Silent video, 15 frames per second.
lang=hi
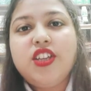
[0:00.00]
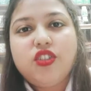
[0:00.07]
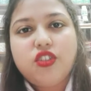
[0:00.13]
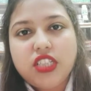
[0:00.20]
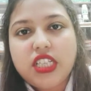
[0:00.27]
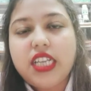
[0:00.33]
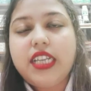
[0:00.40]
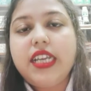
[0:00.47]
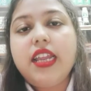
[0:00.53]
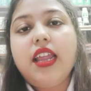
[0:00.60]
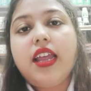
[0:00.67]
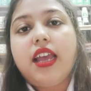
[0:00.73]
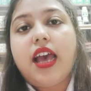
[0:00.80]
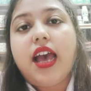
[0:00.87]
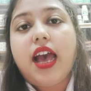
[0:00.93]
तो चलिए
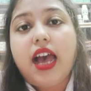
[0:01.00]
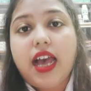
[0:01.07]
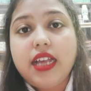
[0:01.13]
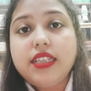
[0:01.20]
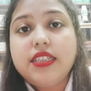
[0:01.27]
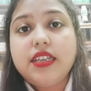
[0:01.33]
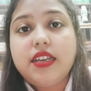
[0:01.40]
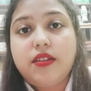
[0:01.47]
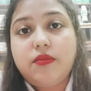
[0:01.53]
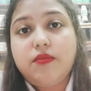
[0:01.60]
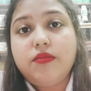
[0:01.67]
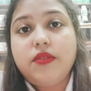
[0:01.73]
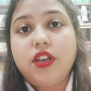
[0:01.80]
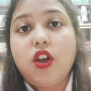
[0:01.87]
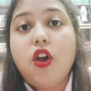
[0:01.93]
आज
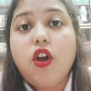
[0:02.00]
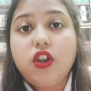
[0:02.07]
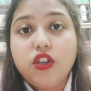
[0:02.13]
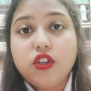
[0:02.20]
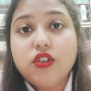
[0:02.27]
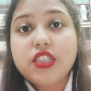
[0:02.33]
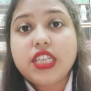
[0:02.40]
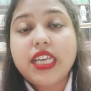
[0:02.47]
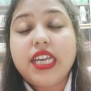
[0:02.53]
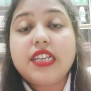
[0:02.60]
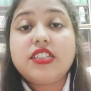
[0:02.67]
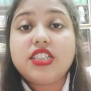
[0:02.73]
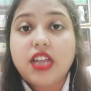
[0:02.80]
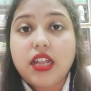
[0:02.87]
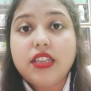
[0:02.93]
हम ऑल्टोस की एक
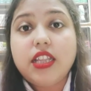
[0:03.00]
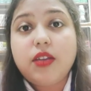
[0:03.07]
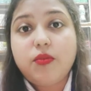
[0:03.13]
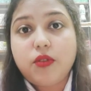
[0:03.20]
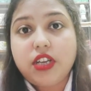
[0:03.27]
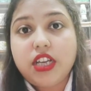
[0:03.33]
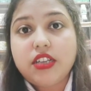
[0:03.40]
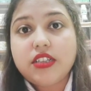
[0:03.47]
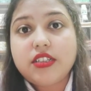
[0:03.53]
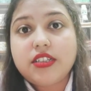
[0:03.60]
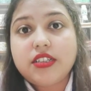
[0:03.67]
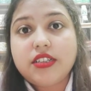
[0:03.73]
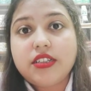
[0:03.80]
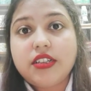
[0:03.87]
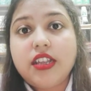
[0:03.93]
शानदार
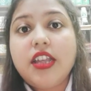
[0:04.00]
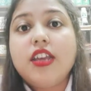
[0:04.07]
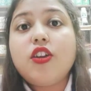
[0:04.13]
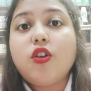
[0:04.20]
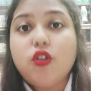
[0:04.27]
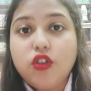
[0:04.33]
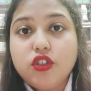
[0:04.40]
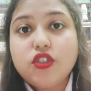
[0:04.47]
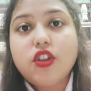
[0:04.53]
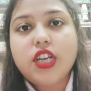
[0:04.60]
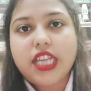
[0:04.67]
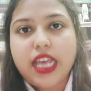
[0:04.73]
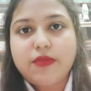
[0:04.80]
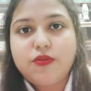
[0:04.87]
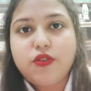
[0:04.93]
प्रोडक्ट कोलेस्ट्रॉल
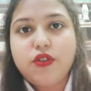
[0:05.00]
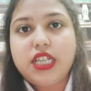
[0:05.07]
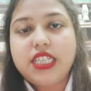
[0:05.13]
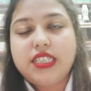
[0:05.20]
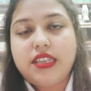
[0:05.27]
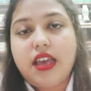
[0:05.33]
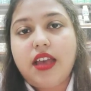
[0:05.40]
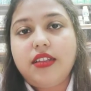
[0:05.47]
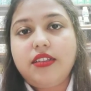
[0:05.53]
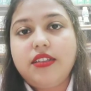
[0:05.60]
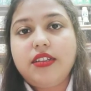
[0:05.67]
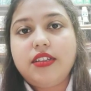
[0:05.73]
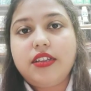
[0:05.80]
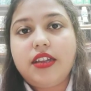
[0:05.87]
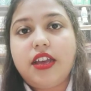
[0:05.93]
कैप्सूल के साथ
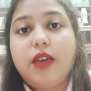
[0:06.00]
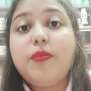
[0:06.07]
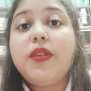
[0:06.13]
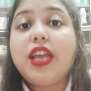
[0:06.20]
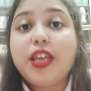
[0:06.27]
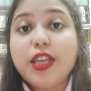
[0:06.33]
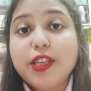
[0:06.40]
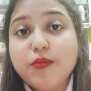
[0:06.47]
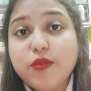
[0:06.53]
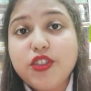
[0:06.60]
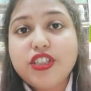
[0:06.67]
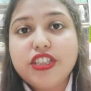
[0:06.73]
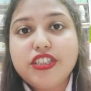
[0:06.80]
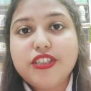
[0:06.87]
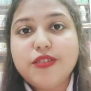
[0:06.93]
अपना इम्यून
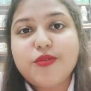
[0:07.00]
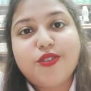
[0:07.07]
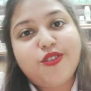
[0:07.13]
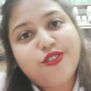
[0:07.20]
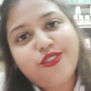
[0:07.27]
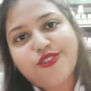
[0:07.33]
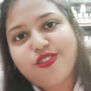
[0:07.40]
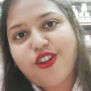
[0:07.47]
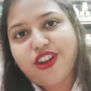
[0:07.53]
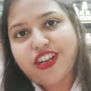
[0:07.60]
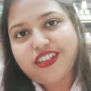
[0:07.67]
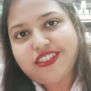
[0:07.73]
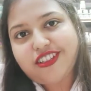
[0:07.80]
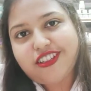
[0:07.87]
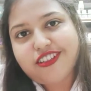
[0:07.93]
सिस्टम को स्ट्रांग
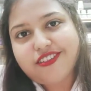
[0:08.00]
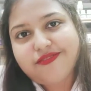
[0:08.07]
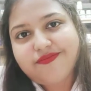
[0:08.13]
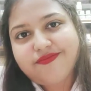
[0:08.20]
करते हैं